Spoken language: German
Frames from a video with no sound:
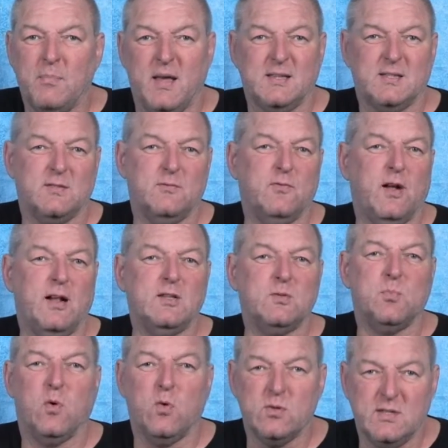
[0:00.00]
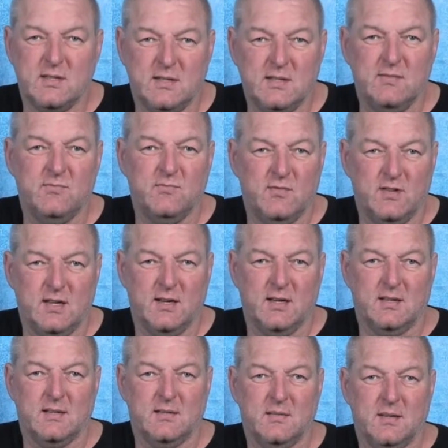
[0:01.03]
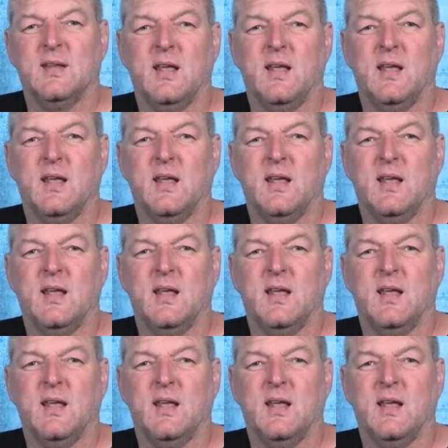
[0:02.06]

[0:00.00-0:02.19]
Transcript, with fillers: bestenfalls Positivem wird.